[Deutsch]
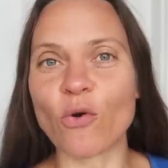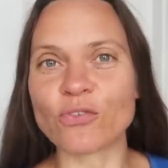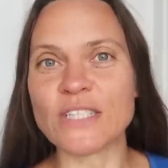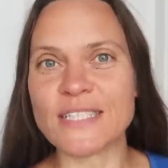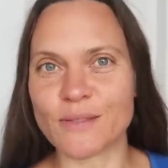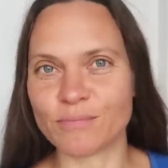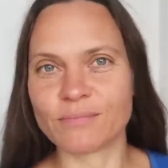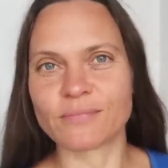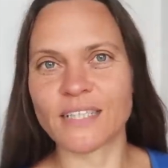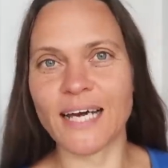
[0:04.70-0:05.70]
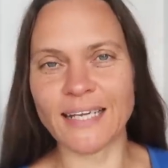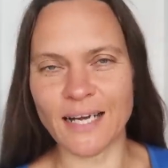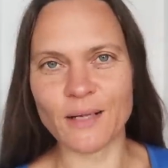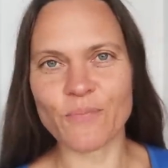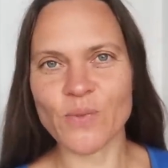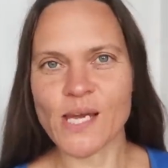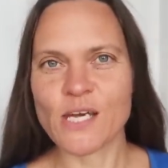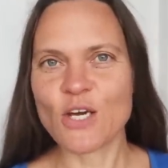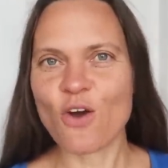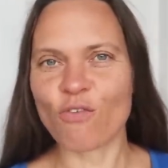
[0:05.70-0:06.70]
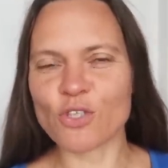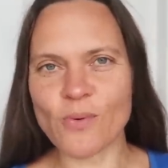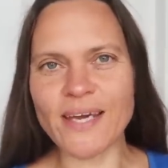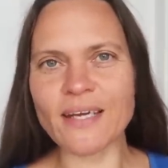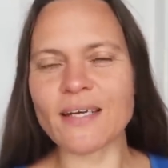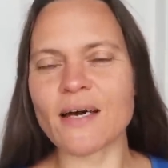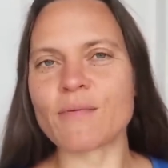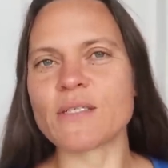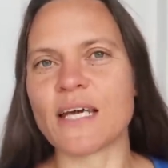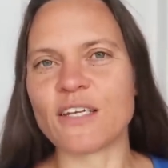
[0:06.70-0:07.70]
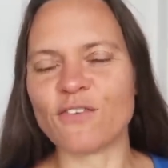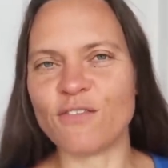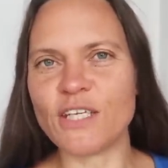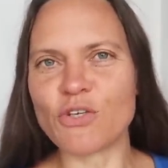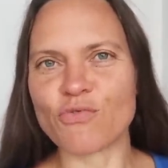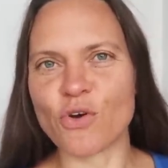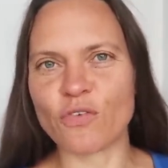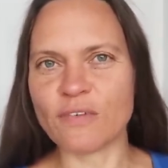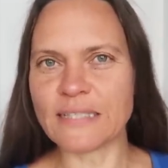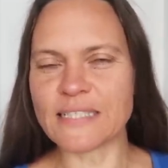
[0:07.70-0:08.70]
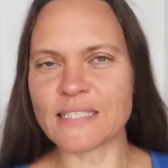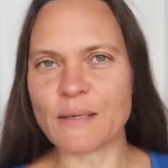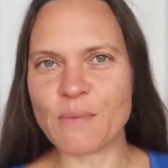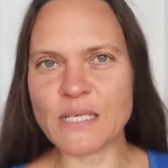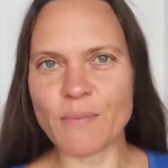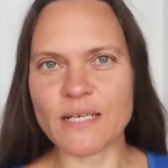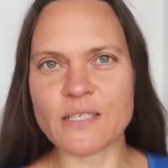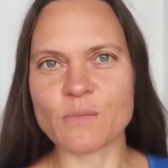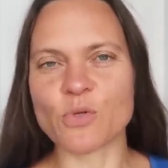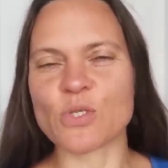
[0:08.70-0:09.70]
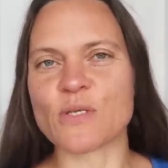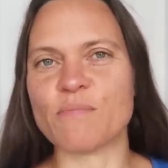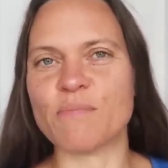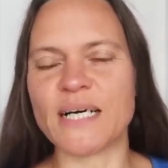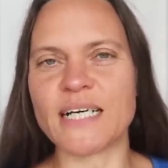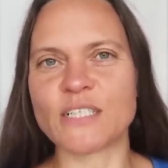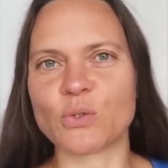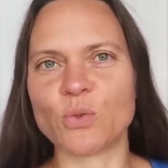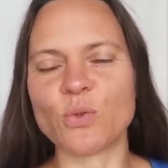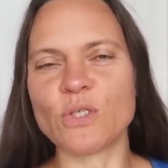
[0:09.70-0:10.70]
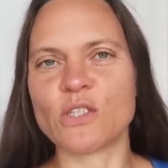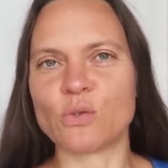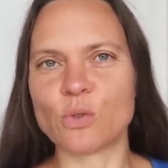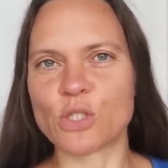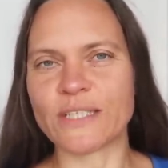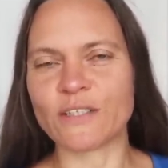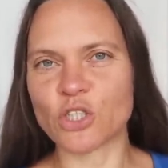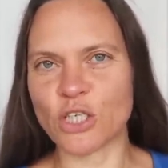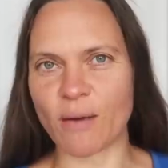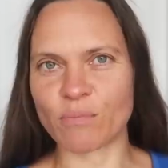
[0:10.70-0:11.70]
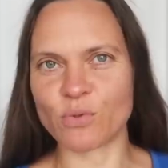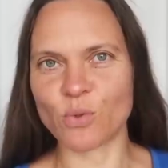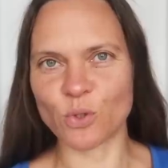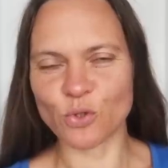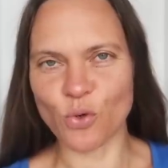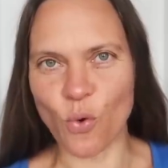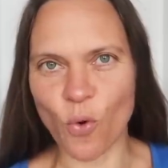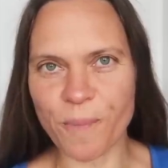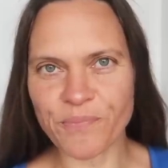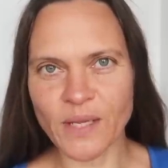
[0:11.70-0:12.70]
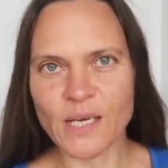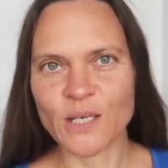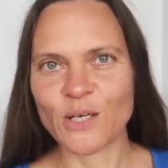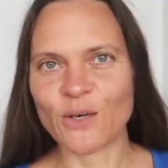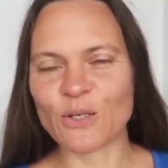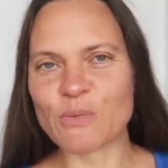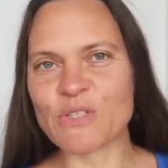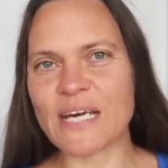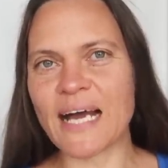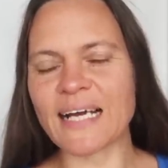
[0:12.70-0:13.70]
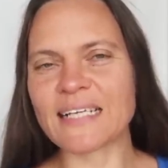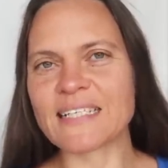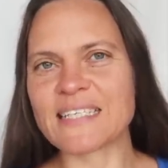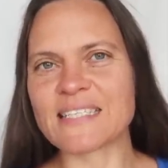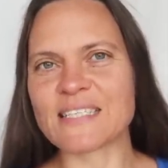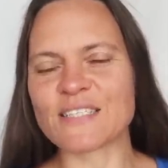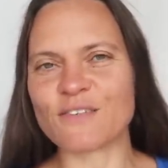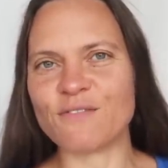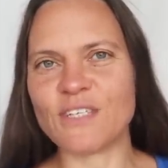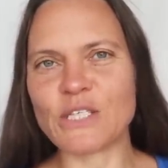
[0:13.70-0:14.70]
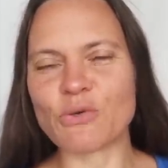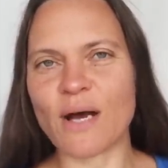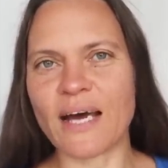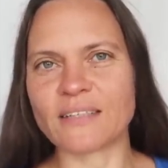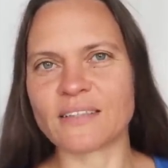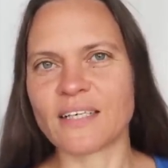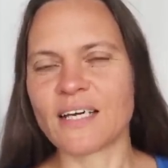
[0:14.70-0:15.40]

auf diesem Kanal. Vor zwei Jahren habe ich ein Video veröffentlicht, Minimalismus im Bad ohne Duschgel, Shampoo und Co. Und ich muss sagen, dieses Video hat